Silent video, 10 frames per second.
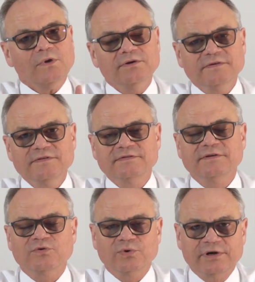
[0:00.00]
Das ist
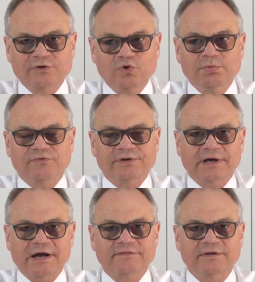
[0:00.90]
eine sogenannte
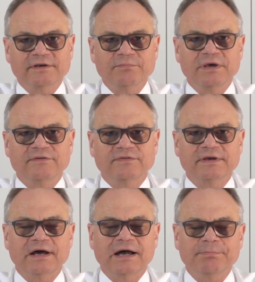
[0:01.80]

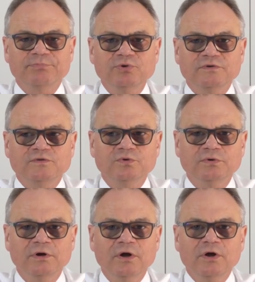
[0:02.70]
übervertragsmäßige
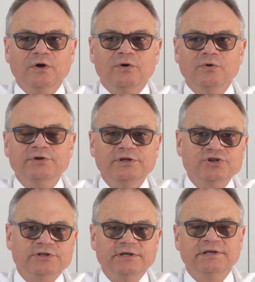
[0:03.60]
Abnutzung und die
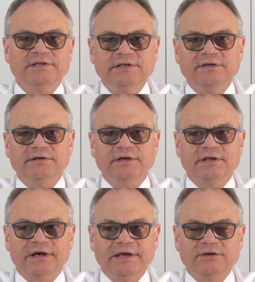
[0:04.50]
stelle ich dir
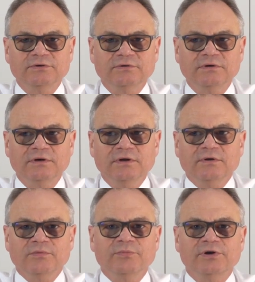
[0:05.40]
in Rechnung
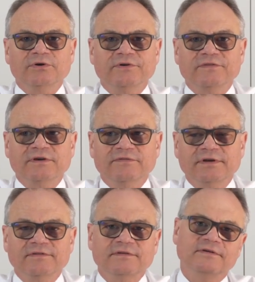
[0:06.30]
mit der
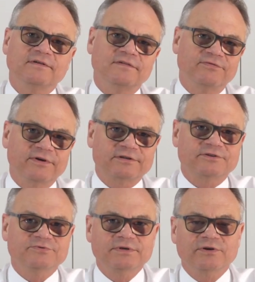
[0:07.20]
Konsequenz, dass ich
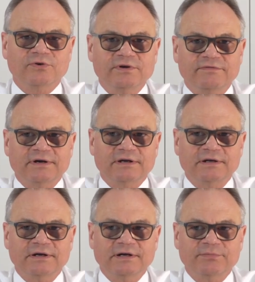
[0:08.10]
faktisch wieder
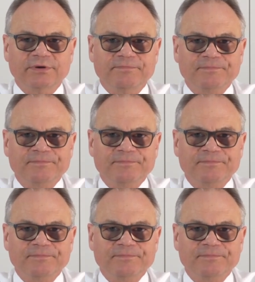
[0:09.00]
Neuwagen habe.